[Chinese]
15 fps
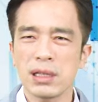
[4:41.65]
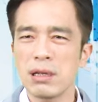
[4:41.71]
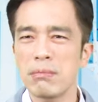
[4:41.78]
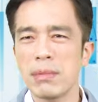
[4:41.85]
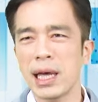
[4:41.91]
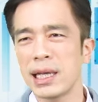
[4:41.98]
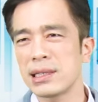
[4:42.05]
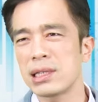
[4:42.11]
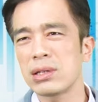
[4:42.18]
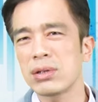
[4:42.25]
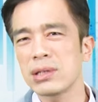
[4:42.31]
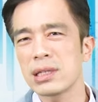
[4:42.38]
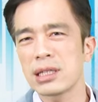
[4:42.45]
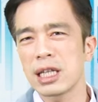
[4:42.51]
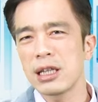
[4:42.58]
你每次
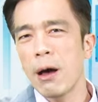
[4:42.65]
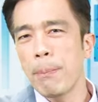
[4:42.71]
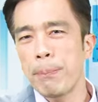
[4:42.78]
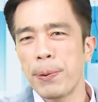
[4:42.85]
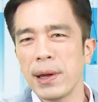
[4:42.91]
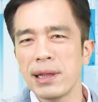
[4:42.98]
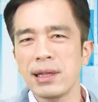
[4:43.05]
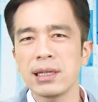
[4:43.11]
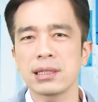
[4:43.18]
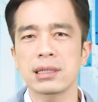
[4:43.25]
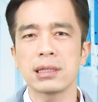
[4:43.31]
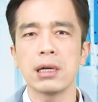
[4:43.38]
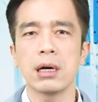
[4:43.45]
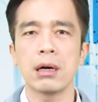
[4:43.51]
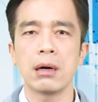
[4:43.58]
都是等到喷的
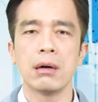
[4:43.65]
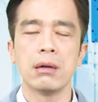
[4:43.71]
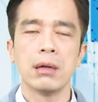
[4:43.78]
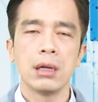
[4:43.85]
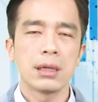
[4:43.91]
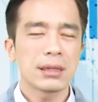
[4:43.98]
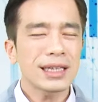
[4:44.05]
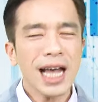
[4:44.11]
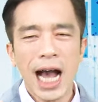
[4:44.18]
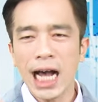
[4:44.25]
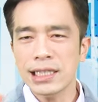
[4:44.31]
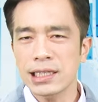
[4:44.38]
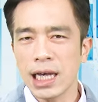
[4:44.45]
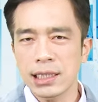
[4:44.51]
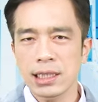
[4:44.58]
时候、
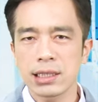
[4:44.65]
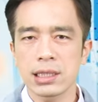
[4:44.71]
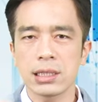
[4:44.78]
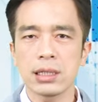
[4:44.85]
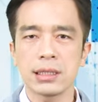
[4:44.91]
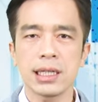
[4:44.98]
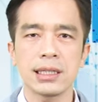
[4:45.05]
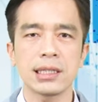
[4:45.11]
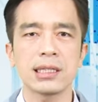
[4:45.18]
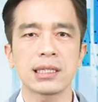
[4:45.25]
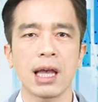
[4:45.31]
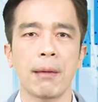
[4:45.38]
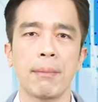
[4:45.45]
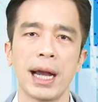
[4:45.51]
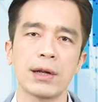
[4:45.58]
大涨的时候再进
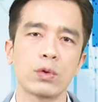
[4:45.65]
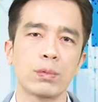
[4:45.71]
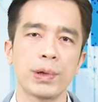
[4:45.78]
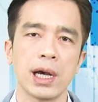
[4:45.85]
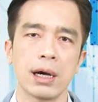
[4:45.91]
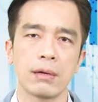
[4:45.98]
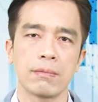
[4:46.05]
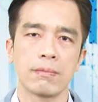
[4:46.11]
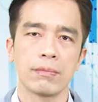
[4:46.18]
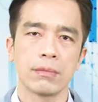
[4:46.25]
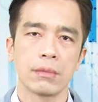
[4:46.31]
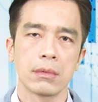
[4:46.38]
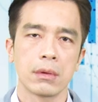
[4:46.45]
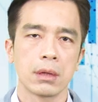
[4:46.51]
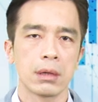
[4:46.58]
场买股票。
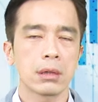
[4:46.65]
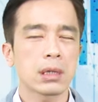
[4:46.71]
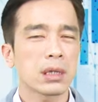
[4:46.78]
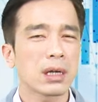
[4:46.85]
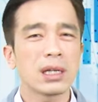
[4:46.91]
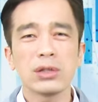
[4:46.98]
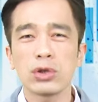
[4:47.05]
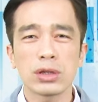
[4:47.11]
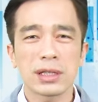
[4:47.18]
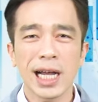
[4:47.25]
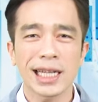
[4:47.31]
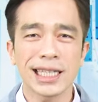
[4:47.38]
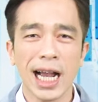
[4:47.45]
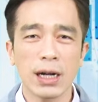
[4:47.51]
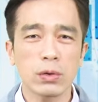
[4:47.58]
根据
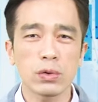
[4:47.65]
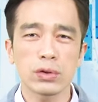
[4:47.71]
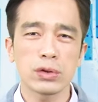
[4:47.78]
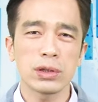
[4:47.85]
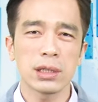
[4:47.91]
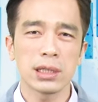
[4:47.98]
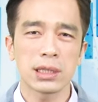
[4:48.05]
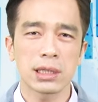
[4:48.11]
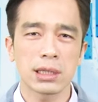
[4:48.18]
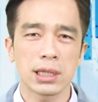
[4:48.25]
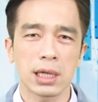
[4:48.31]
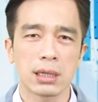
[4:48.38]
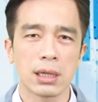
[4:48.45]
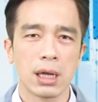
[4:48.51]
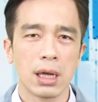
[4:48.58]
大家过去的经
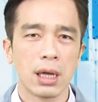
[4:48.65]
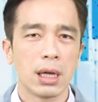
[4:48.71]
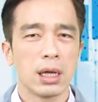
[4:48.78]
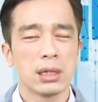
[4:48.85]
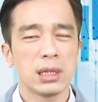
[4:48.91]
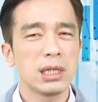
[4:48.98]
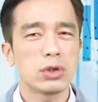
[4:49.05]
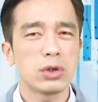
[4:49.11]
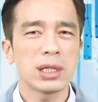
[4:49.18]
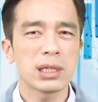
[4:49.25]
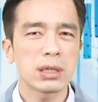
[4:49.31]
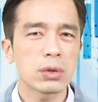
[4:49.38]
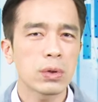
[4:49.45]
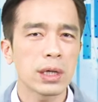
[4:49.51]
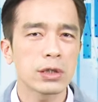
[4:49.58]
验，你觉得
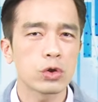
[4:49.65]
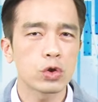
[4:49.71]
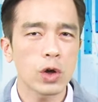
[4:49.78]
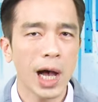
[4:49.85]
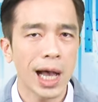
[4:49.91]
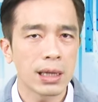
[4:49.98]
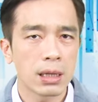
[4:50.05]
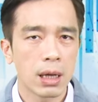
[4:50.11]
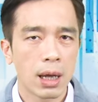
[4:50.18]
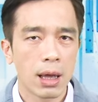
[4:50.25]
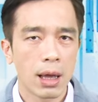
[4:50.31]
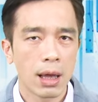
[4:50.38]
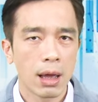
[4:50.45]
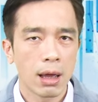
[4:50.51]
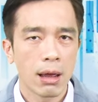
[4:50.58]
是会赚
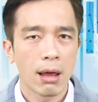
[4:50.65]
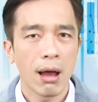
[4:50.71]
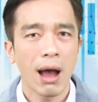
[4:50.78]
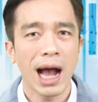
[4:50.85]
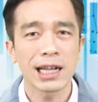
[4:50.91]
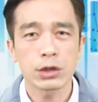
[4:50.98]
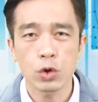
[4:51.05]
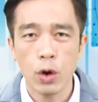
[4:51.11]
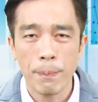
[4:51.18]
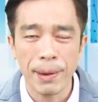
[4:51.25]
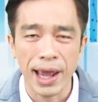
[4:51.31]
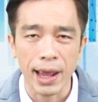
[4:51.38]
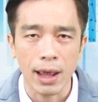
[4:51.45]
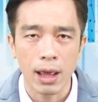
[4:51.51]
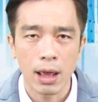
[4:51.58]
还是会
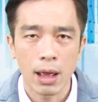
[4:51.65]
赔？